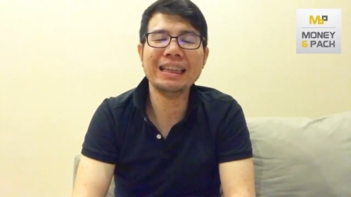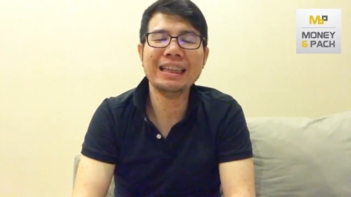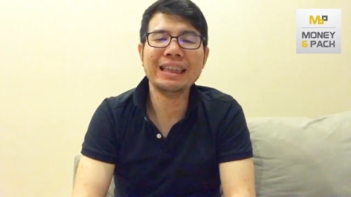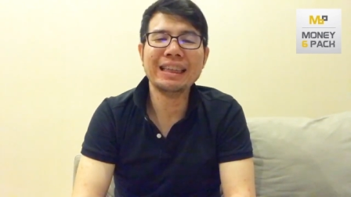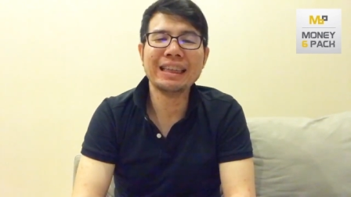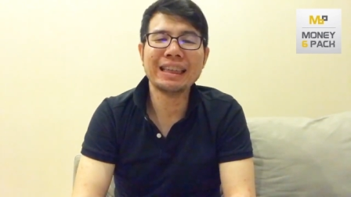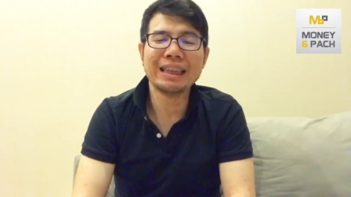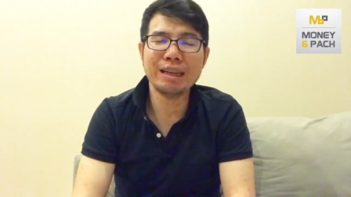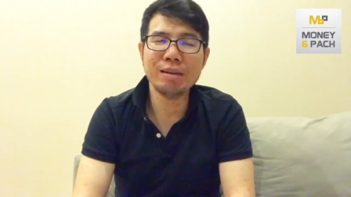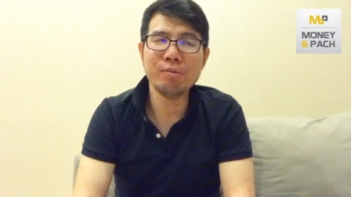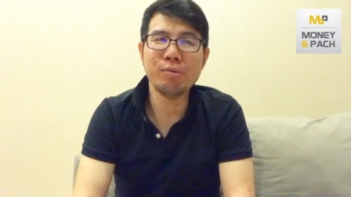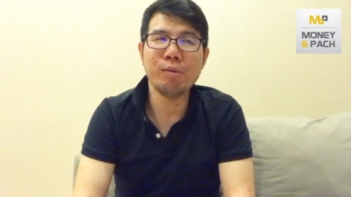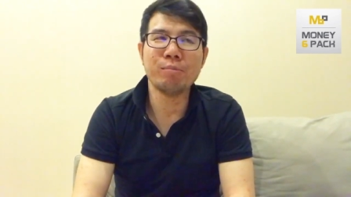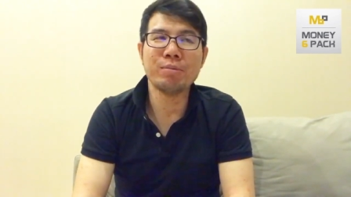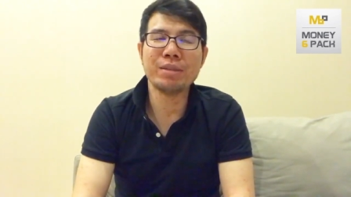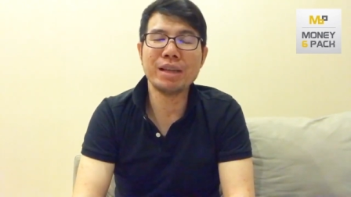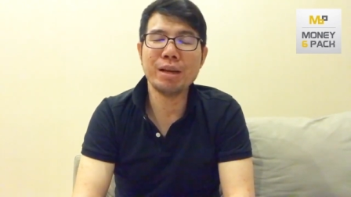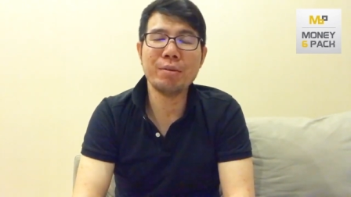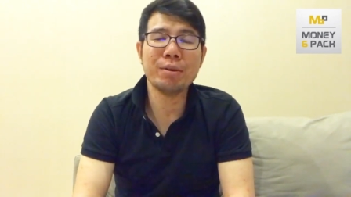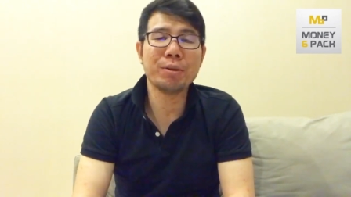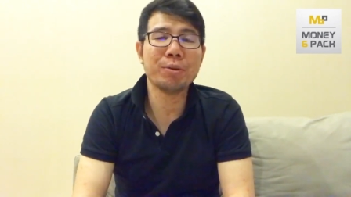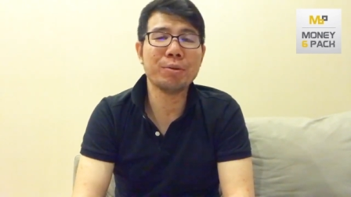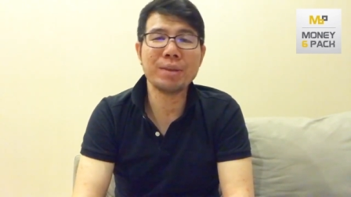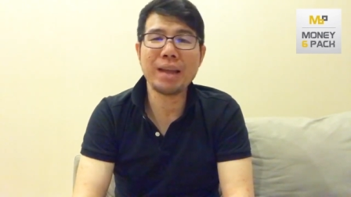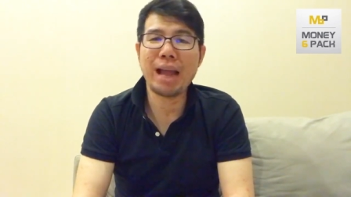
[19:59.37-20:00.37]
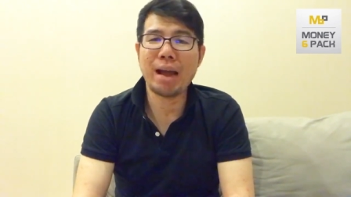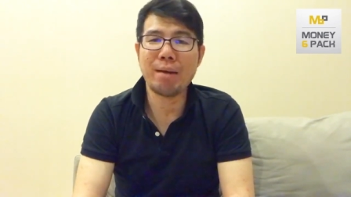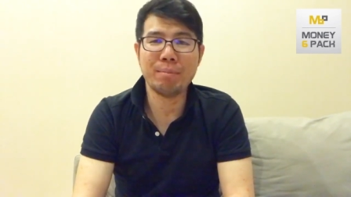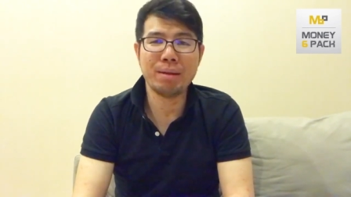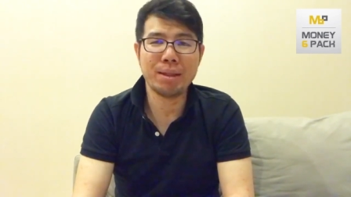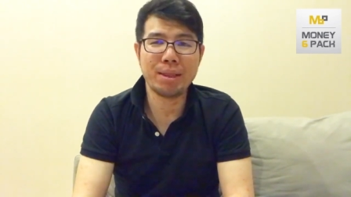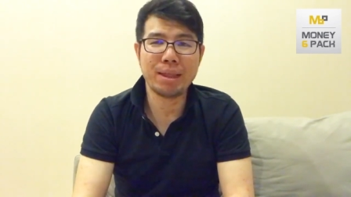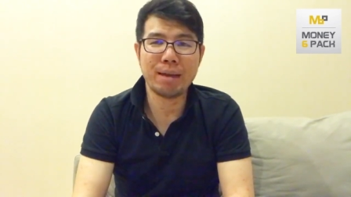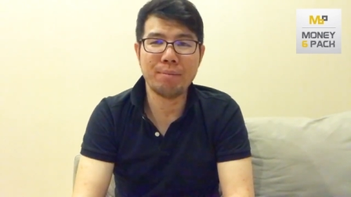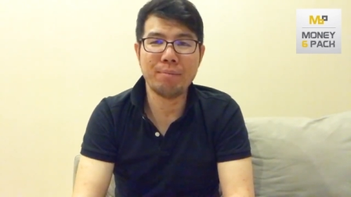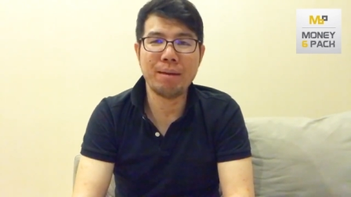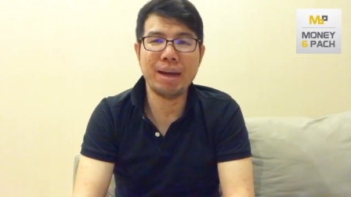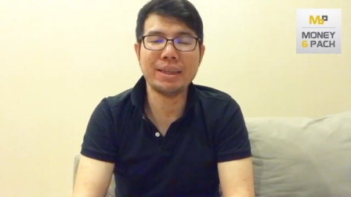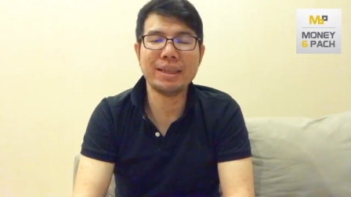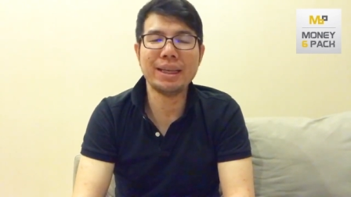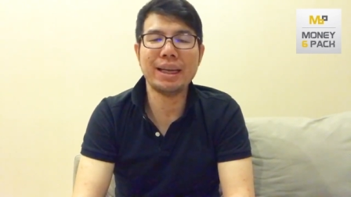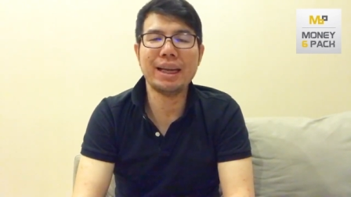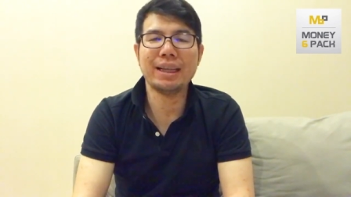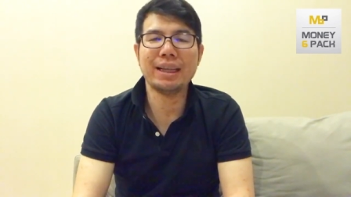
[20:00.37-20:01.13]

คือผมเชื่อว่าทุกอย่างมันสามารถเจรจา